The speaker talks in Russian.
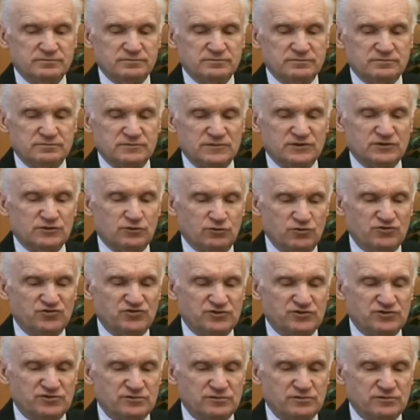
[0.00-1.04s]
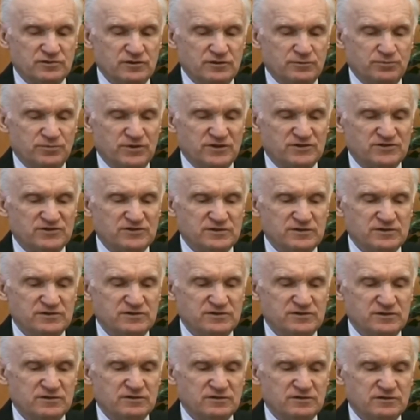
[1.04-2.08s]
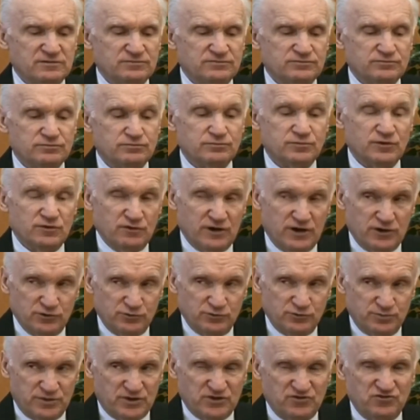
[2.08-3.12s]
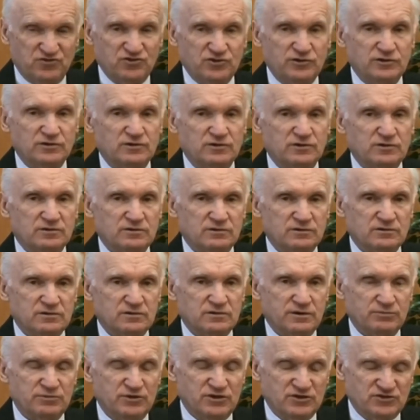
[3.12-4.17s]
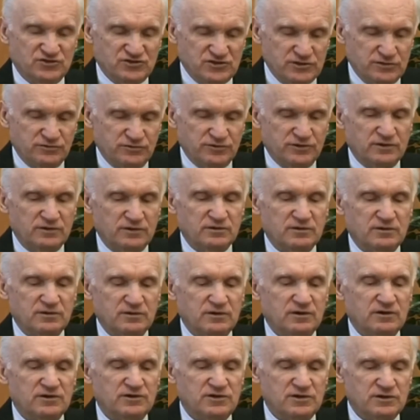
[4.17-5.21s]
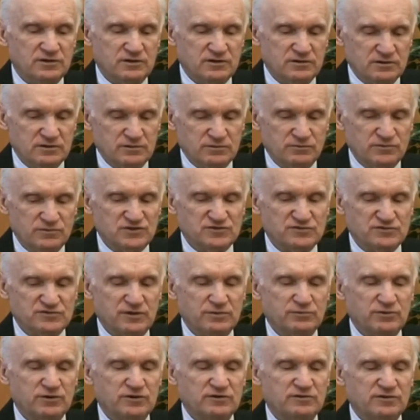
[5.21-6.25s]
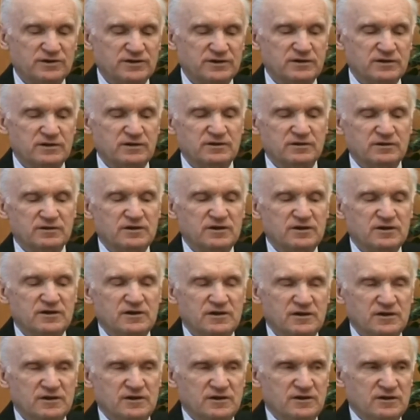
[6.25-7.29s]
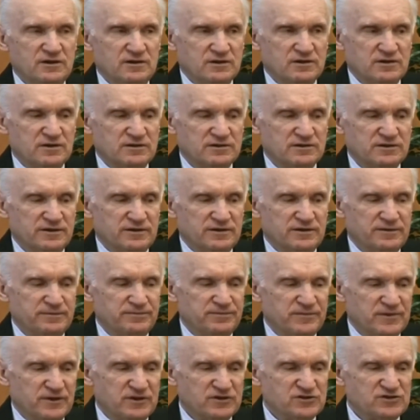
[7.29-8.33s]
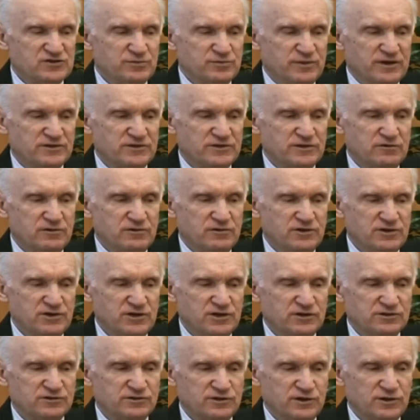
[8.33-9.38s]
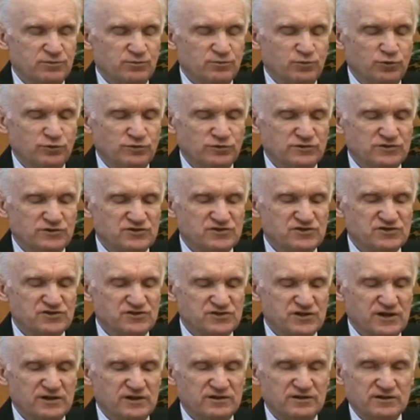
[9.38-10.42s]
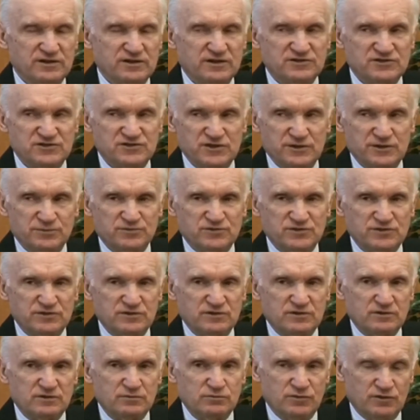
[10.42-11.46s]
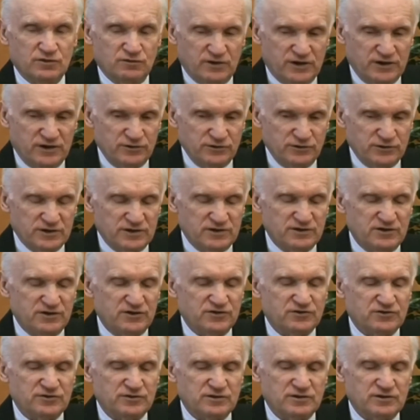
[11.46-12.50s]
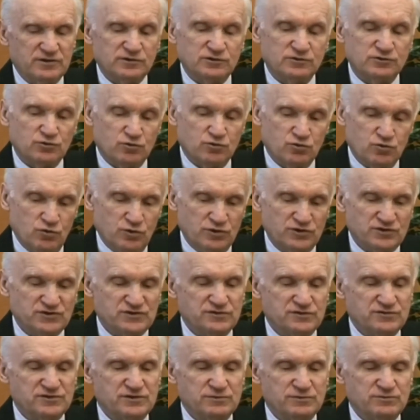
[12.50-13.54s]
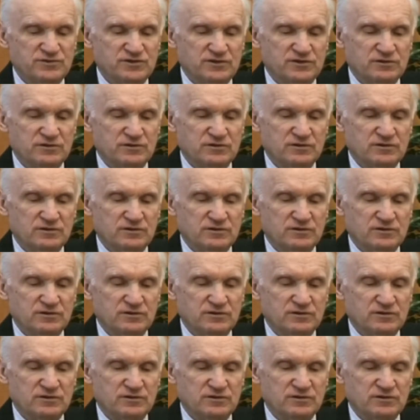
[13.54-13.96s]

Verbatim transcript: Это очень опасное дело. Бывают причины объективные, и о них мы с вами говорили, когда рассматривали некоторые пункты социальной концепции. Бывают, конечно, это другое совсем дело,